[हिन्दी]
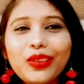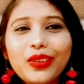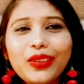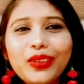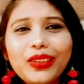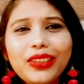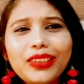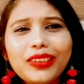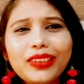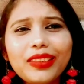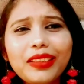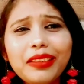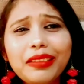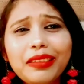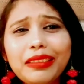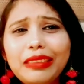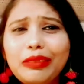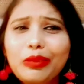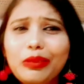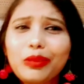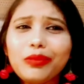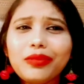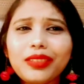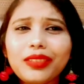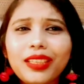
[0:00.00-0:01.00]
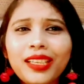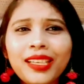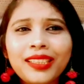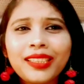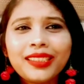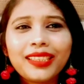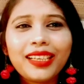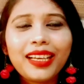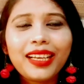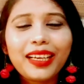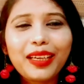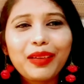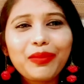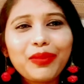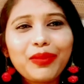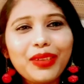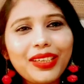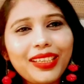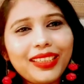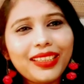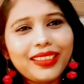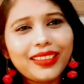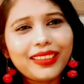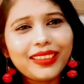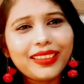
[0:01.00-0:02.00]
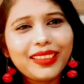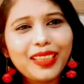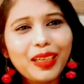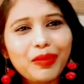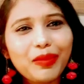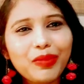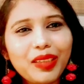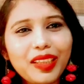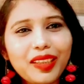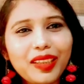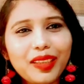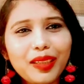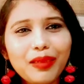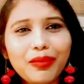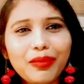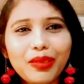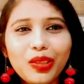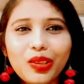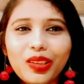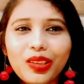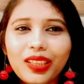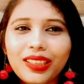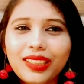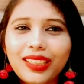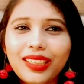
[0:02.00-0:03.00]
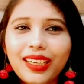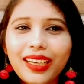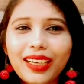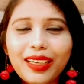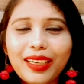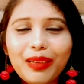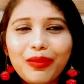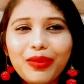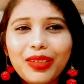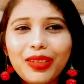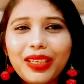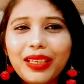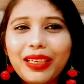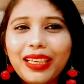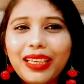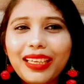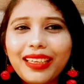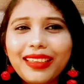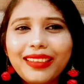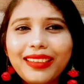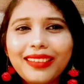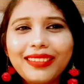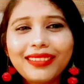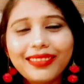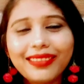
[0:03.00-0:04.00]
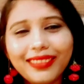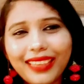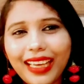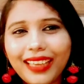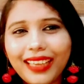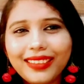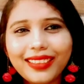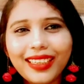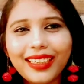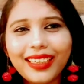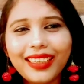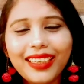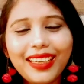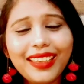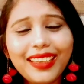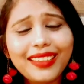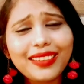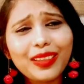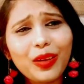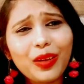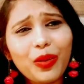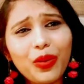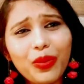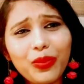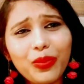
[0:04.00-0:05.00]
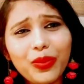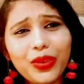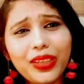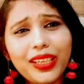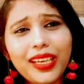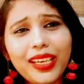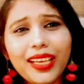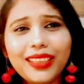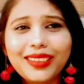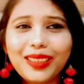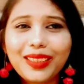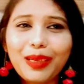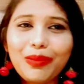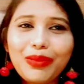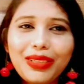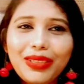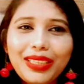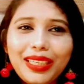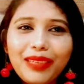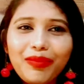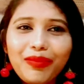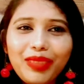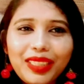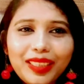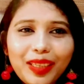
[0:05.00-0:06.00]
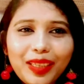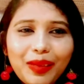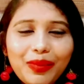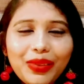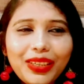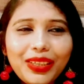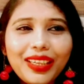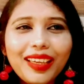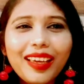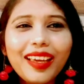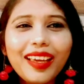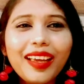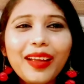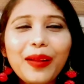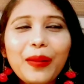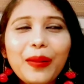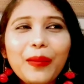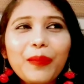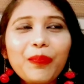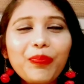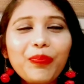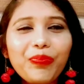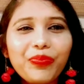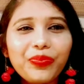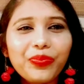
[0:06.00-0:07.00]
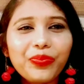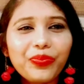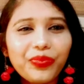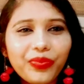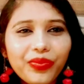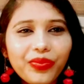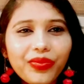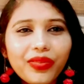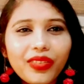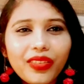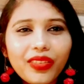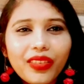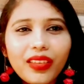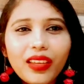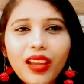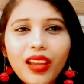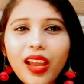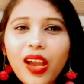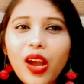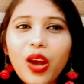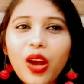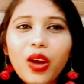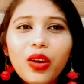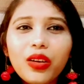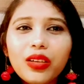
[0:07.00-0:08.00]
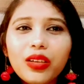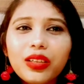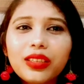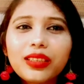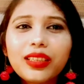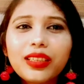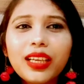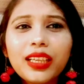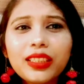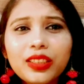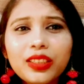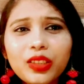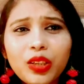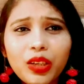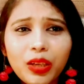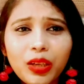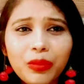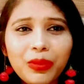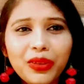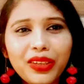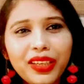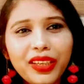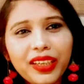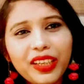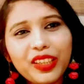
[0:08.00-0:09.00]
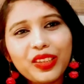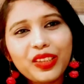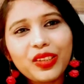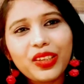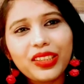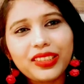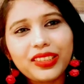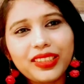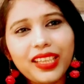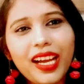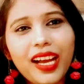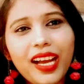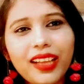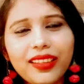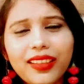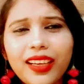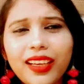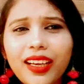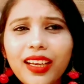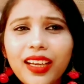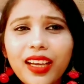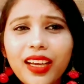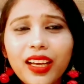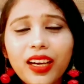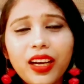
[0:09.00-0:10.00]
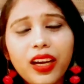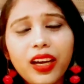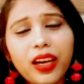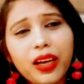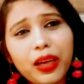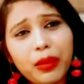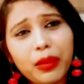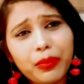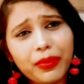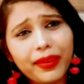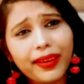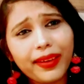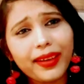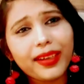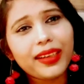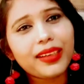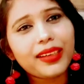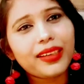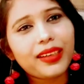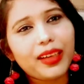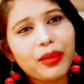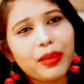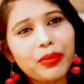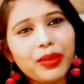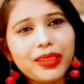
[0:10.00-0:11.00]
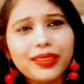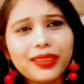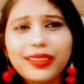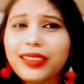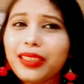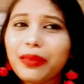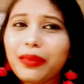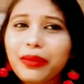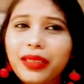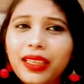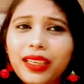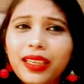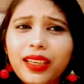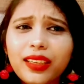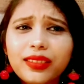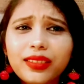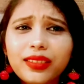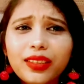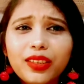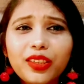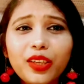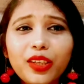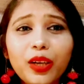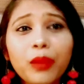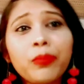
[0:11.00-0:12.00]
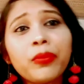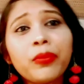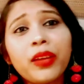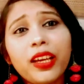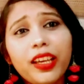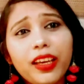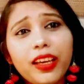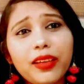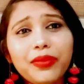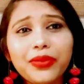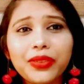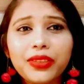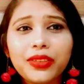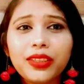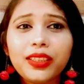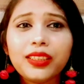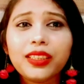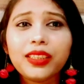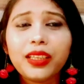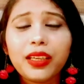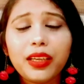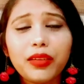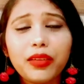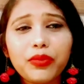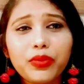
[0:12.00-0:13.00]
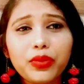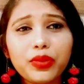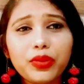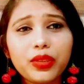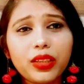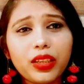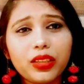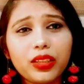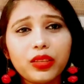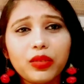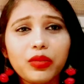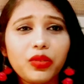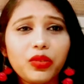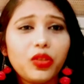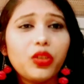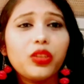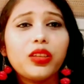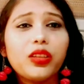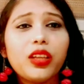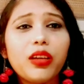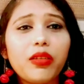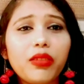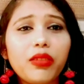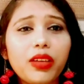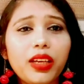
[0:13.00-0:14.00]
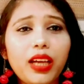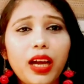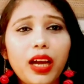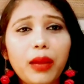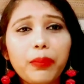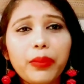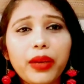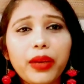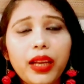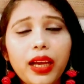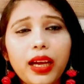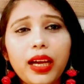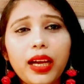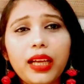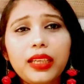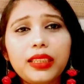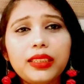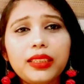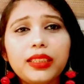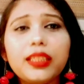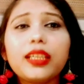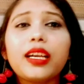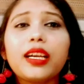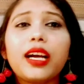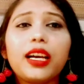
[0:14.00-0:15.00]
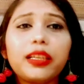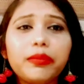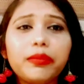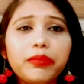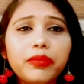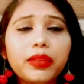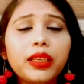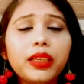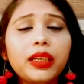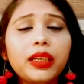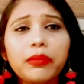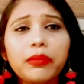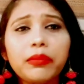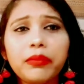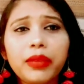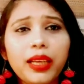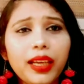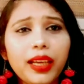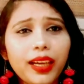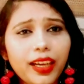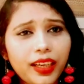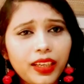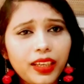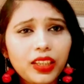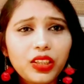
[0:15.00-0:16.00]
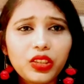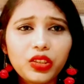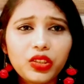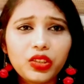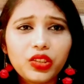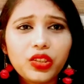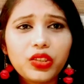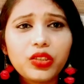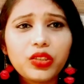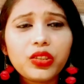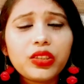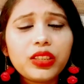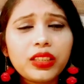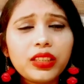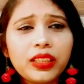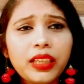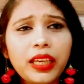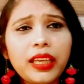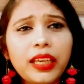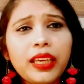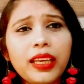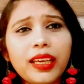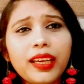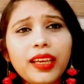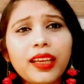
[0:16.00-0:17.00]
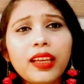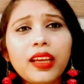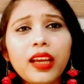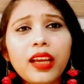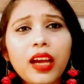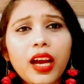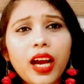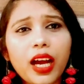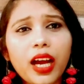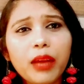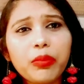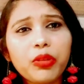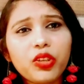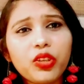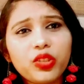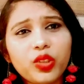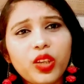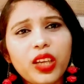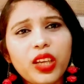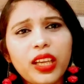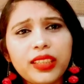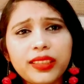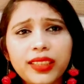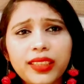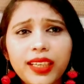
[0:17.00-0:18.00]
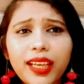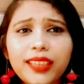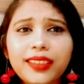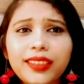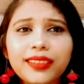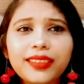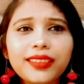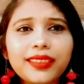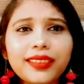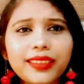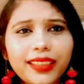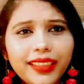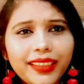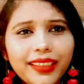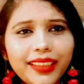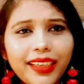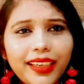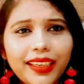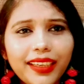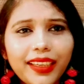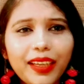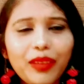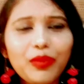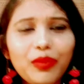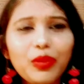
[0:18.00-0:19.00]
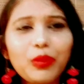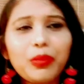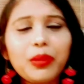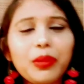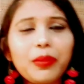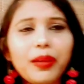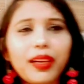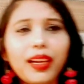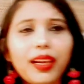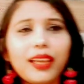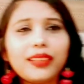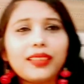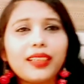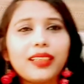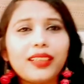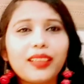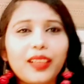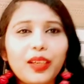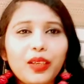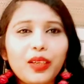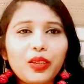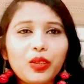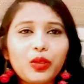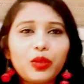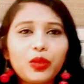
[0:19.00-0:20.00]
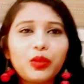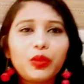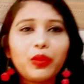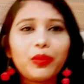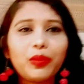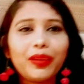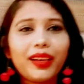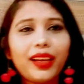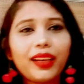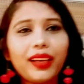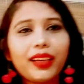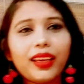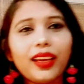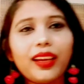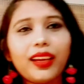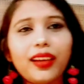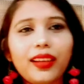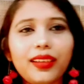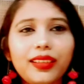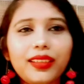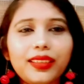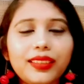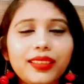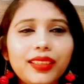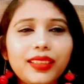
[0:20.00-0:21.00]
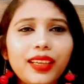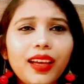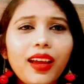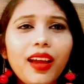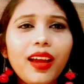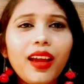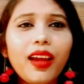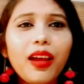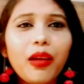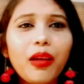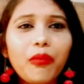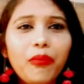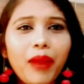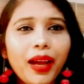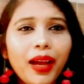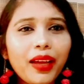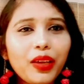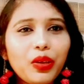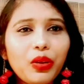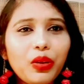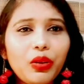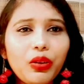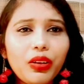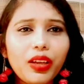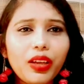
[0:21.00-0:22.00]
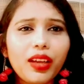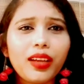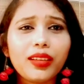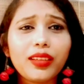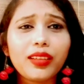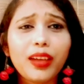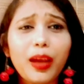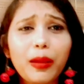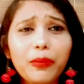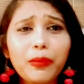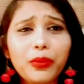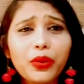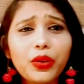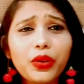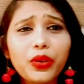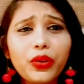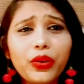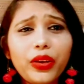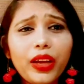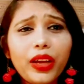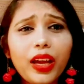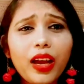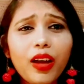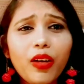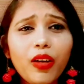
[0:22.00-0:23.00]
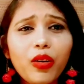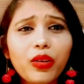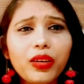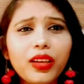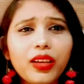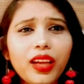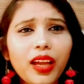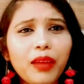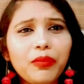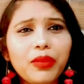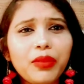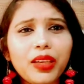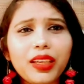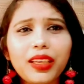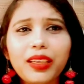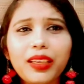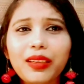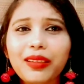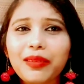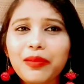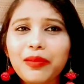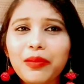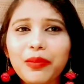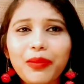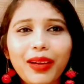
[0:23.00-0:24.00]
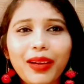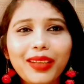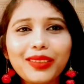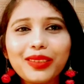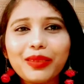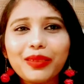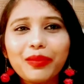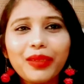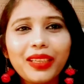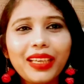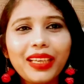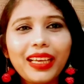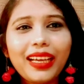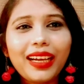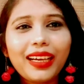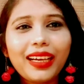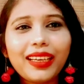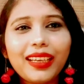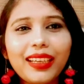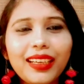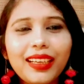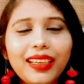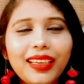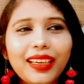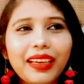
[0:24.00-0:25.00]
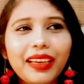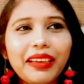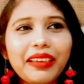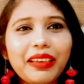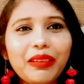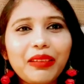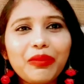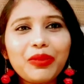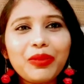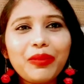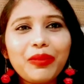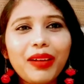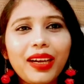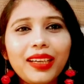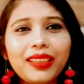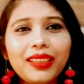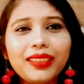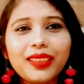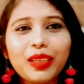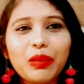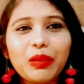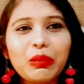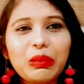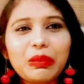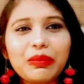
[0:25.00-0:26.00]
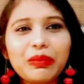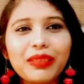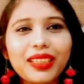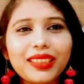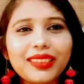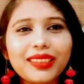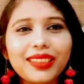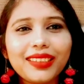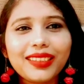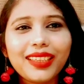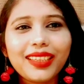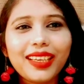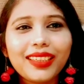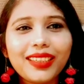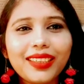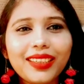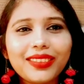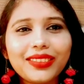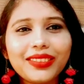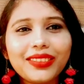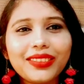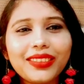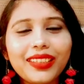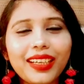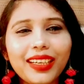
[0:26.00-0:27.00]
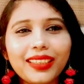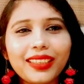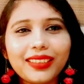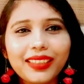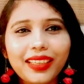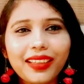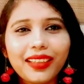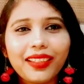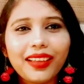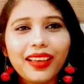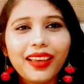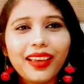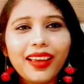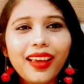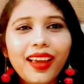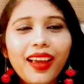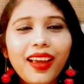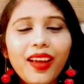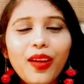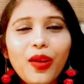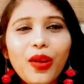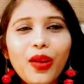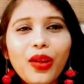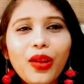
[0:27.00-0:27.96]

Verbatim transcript: तो इतनी खूब चिल्ला चिल्ला के बोलिए जितनी आपकी दम है उतना चिल्ला के बोलिए लेकिन ऐसा नहीं है स्लो बोलिए अच्छा बोलिए मीठा बोलिए हाँ, और तेज़ थोड़ा बोलेंगे तो अच्छा आता है अगर आप अगर आप ये भी नहीं कर सकते हो अपना एयरफोन लीजिए एयरफोन का जो होता है वो यहाँ पर लगा लीजिए कान में लगाने की तो ज़रूरत नहीं है आप उसे अच्छे से सेट करके वो भी बना सकते हैं तो वो बना के कर लीजिए माइक हो गया ट्राईपोर्ड हो गया और कैमरे की बात तो मैंने कर ही ली है कि मोबाइल से आप अपना अच्छा सा ऐसा शूट कर सकते हैं